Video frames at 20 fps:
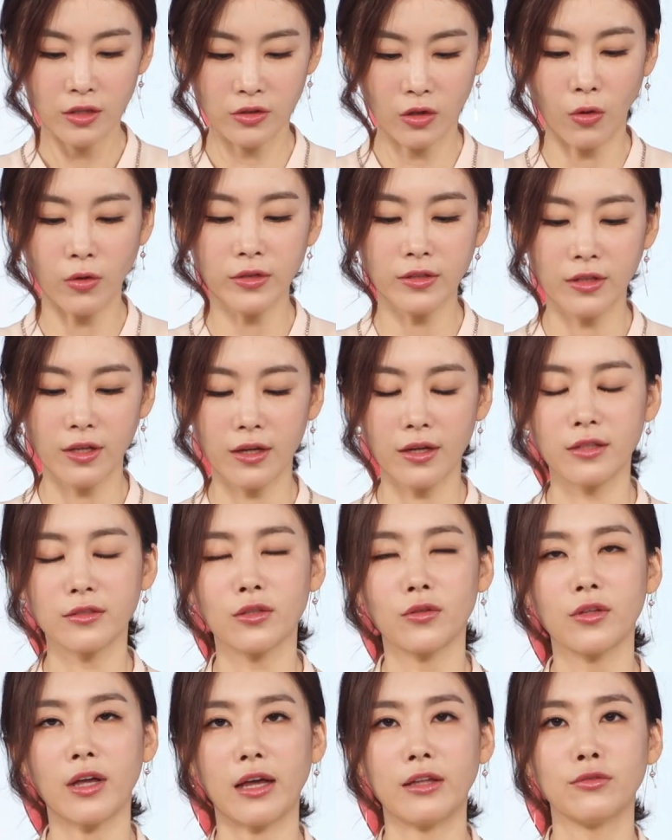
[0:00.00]
절대
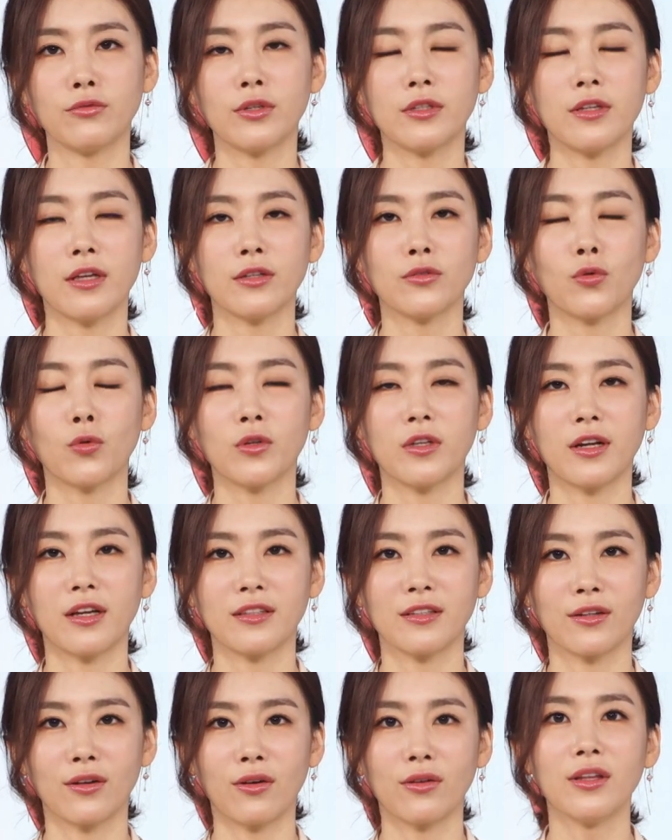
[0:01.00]
해서는 안 되는
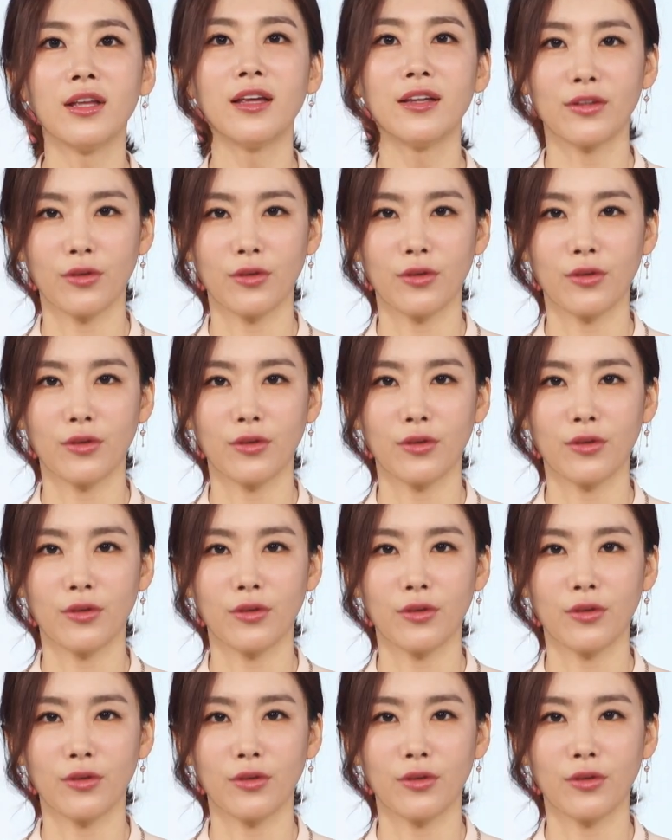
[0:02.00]
행동이라는 것